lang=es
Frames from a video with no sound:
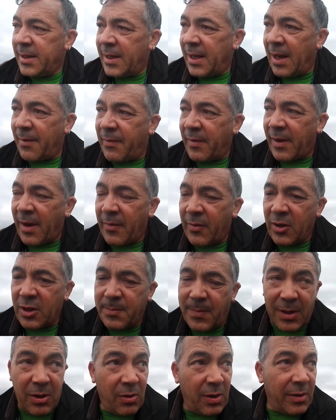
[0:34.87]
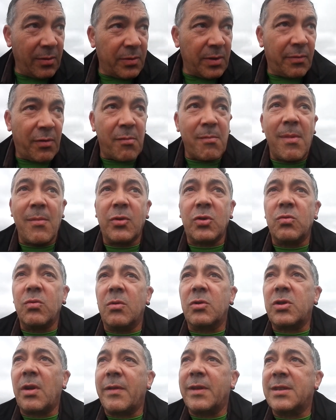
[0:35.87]
la Federación Española, donde formamos
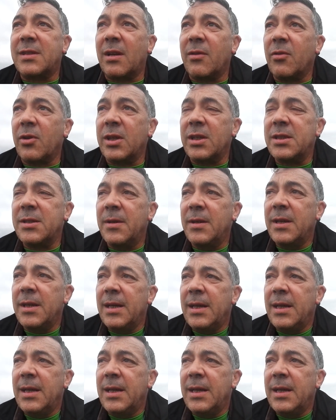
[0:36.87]
nuevos adiestradores,